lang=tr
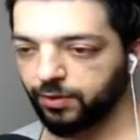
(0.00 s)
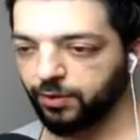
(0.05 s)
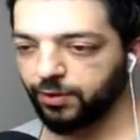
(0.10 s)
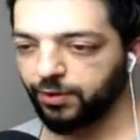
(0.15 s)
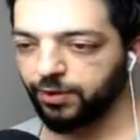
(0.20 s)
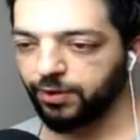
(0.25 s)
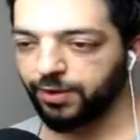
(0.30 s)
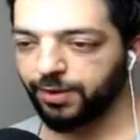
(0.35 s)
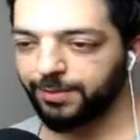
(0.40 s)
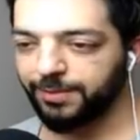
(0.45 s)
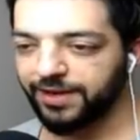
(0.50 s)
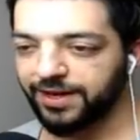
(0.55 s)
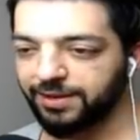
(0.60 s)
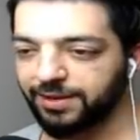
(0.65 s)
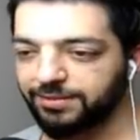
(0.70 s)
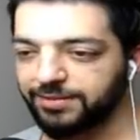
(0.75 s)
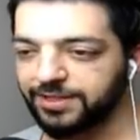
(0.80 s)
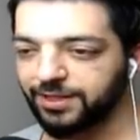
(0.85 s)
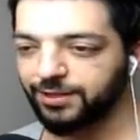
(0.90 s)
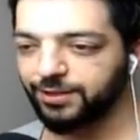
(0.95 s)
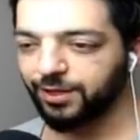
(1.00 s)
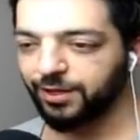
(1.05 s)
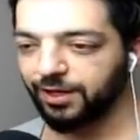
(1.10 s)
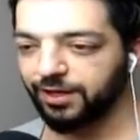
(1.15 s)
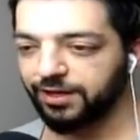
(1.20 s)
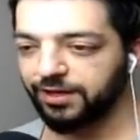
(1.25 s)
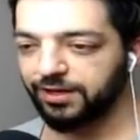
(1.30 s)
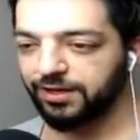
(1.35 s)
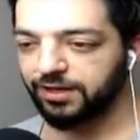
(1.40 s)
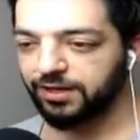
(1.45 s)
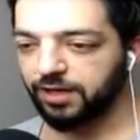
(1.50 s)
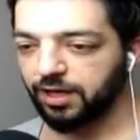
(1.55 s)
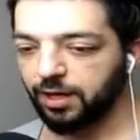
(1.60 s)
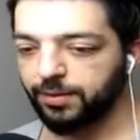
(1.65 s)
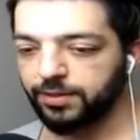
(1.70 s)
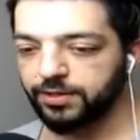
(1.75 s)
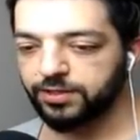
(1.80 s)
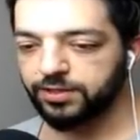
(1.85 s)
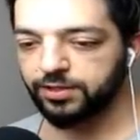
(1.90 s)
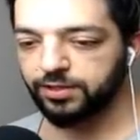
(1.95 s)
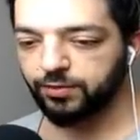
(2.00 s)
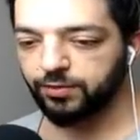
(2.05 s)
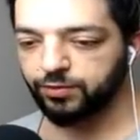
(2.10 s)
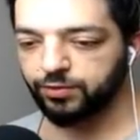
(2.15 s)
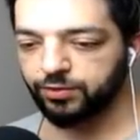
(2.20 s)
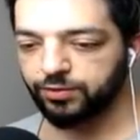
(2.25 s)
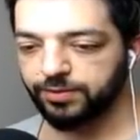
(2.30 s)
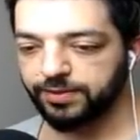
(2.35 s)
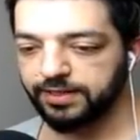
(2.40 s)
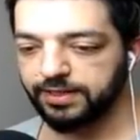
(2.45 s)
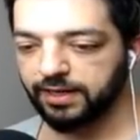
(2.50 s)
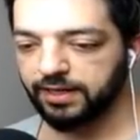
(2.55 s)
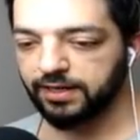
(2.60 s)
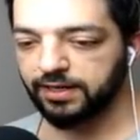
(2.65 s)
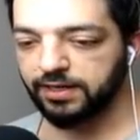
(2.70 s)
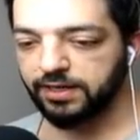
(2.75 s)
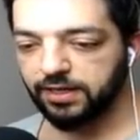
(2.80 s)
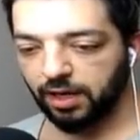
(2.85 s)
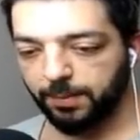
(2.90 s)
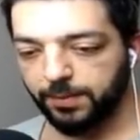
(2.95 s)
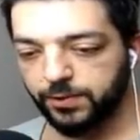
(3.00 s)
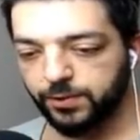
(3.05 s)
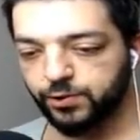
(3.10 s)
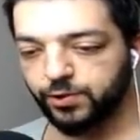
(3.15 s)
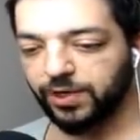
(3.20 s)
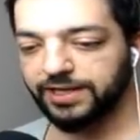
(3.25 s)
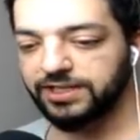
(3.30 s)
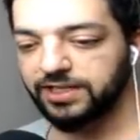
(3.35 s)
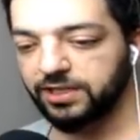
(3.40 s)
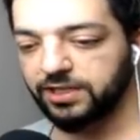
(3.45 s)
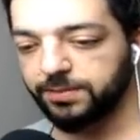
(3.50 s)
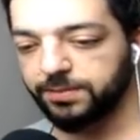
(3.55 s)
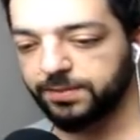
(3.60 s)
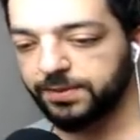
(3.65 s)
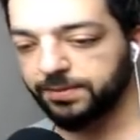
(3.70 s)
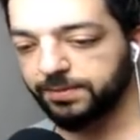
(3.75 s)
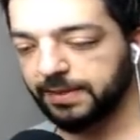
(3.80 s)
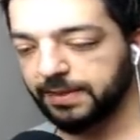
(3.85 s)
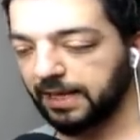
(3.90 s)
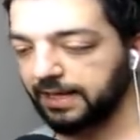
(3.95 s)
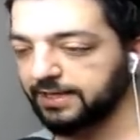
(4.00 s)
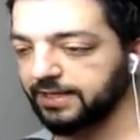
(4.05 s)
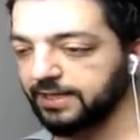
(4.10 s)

Oo bana mı dalıyor? Ha bak yine vurdu beyler. Ama şu an yipim